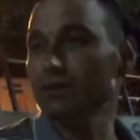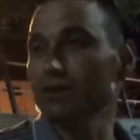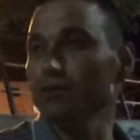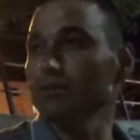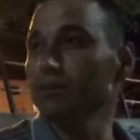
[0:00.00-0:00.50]

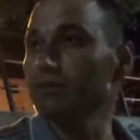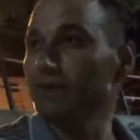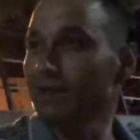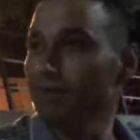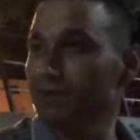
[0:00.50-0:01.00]
Ya oğlum dedim
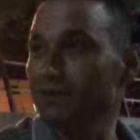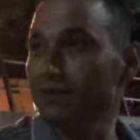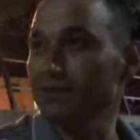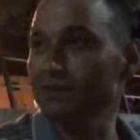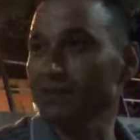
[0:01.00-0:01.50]
deli misin?
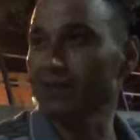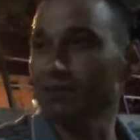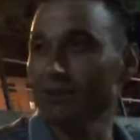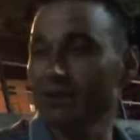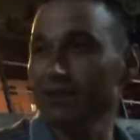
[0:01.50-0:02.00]
Nesin sen
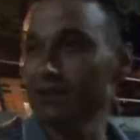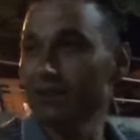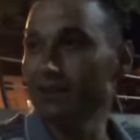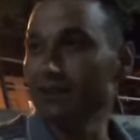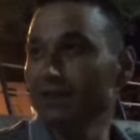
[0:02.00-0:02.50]
dedim ya.
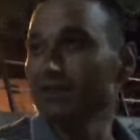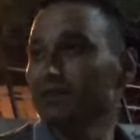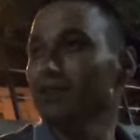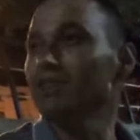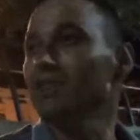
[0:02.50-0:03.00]

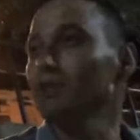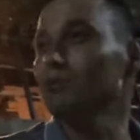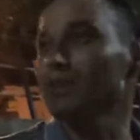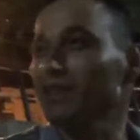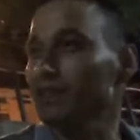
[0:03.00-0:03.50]
Dedi senin
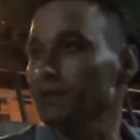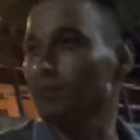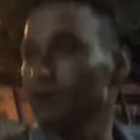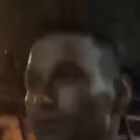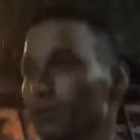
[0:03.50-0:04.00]
yüzünden kaçtı
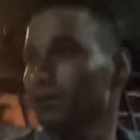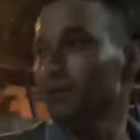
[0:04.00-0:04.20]
Pokemon.